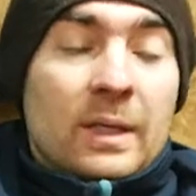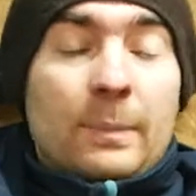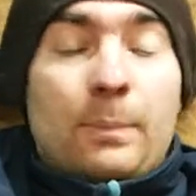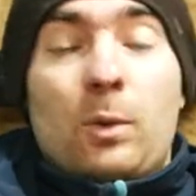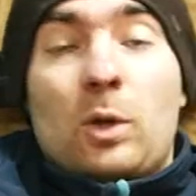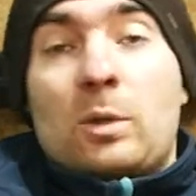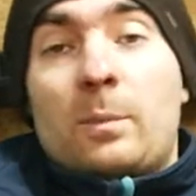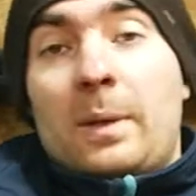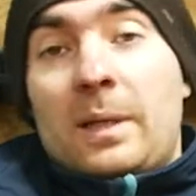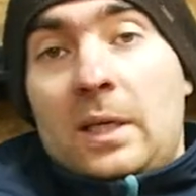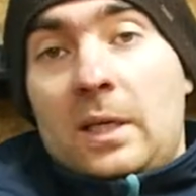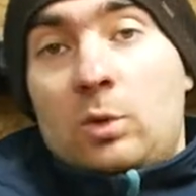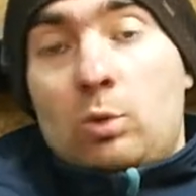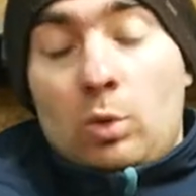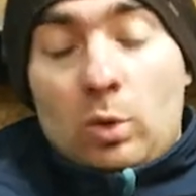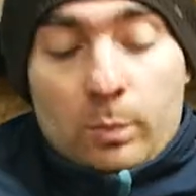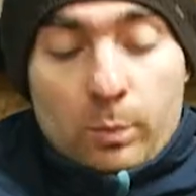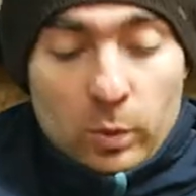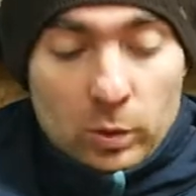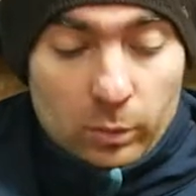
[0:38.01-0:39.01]
под
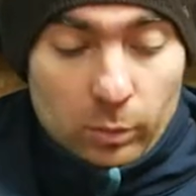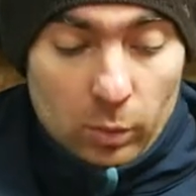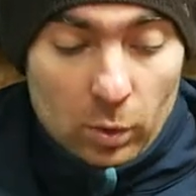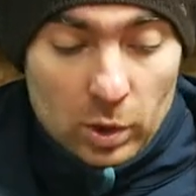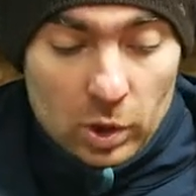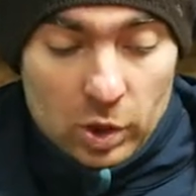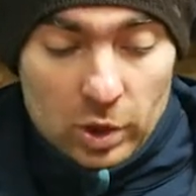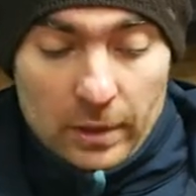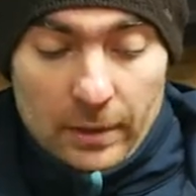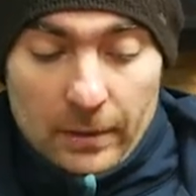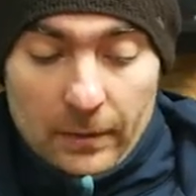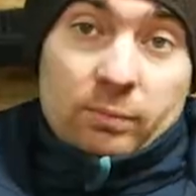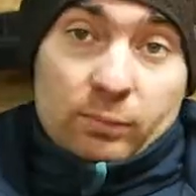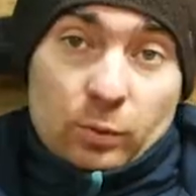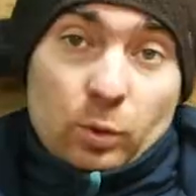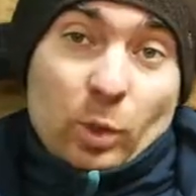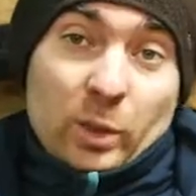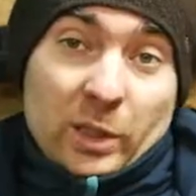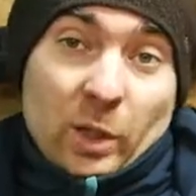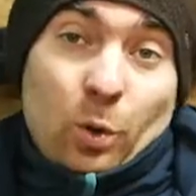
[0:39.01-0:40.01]
Макиту и под Bosch.
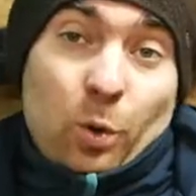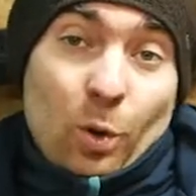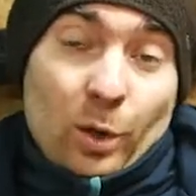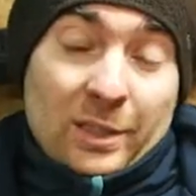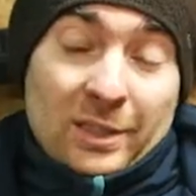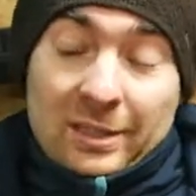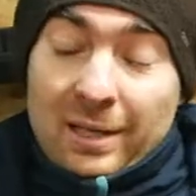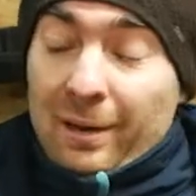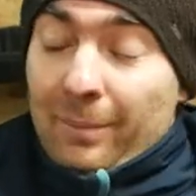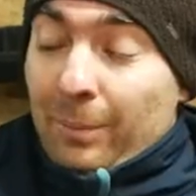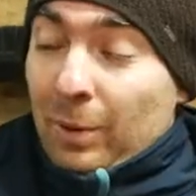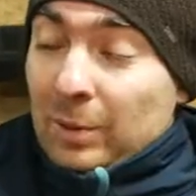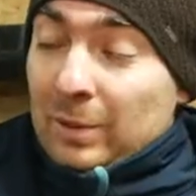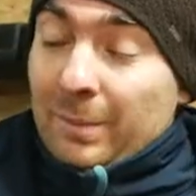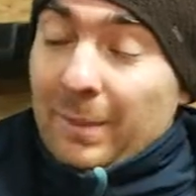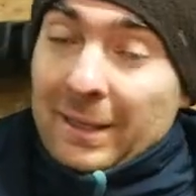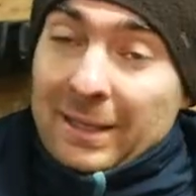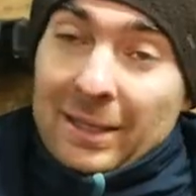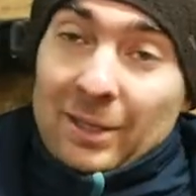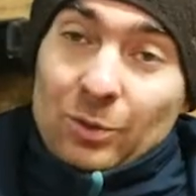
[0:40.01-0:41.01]
Все закос под
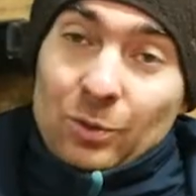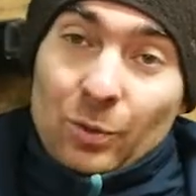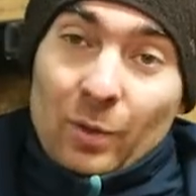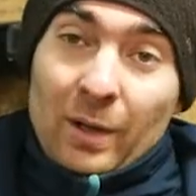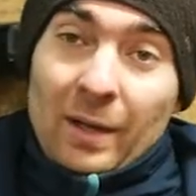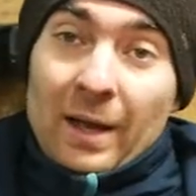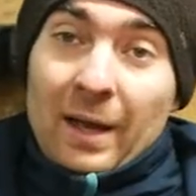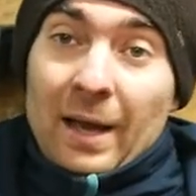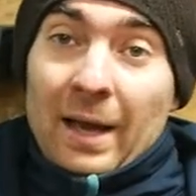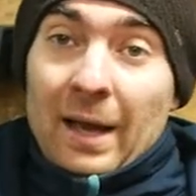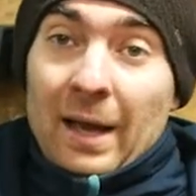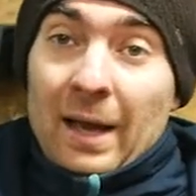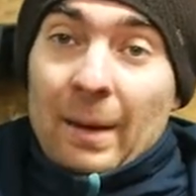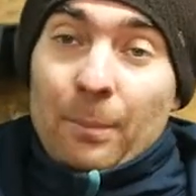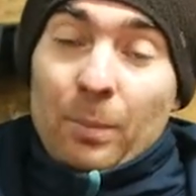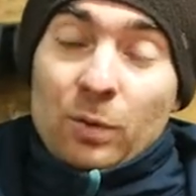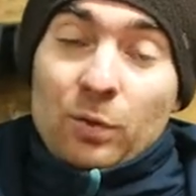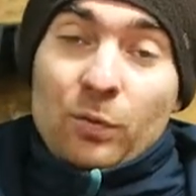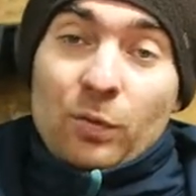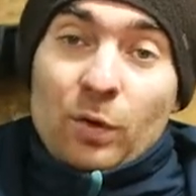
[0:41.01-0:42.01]
Макиту, э,
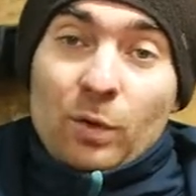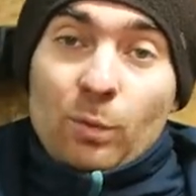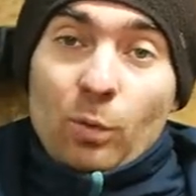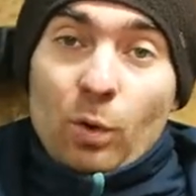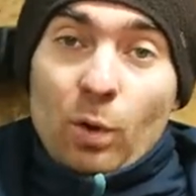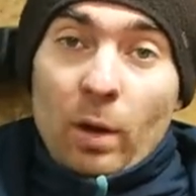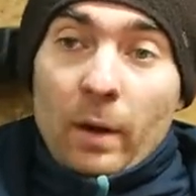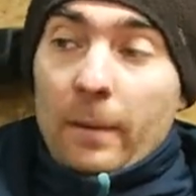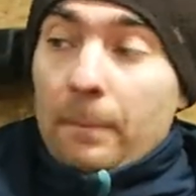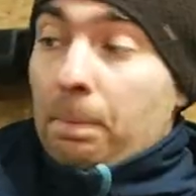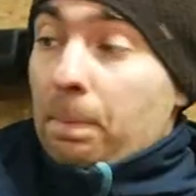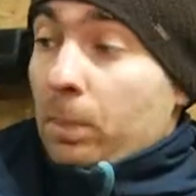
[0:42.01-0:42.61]
под фирму.